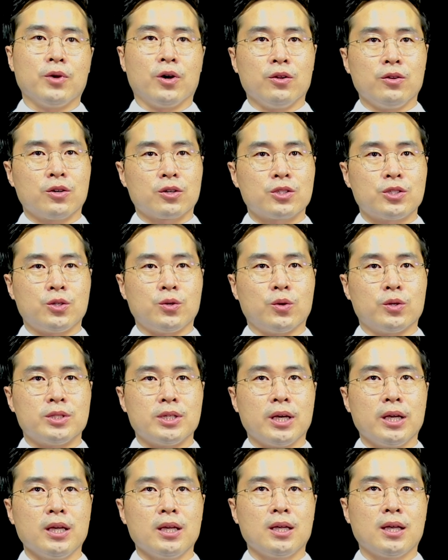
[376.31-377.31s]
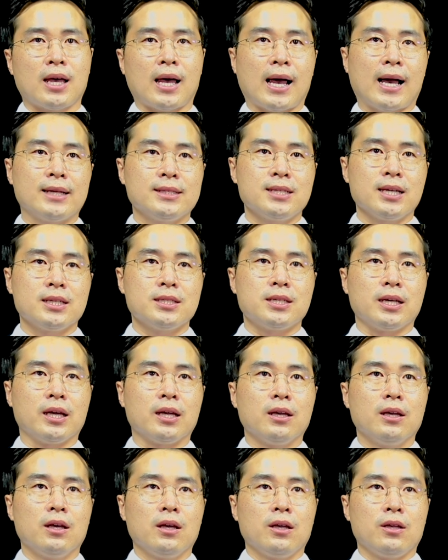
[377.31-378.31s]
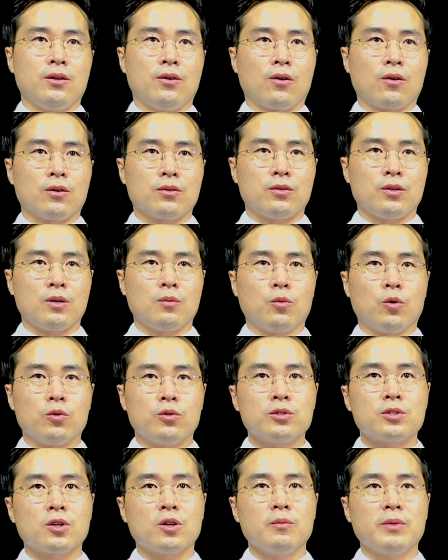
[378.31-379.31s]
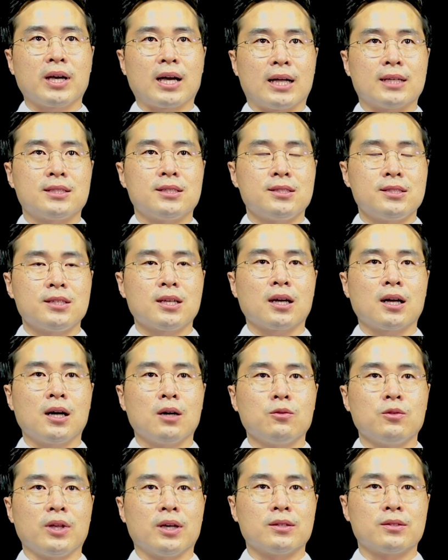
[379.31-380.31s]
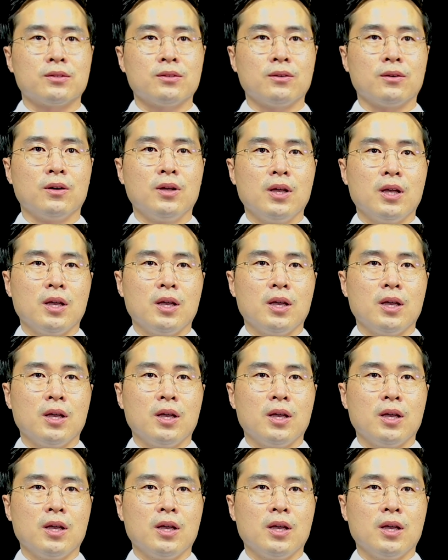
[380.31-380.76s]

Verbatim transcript: 면역치료제, 항생제 이런 것들을 모두 처음에 같이 시작하고 나서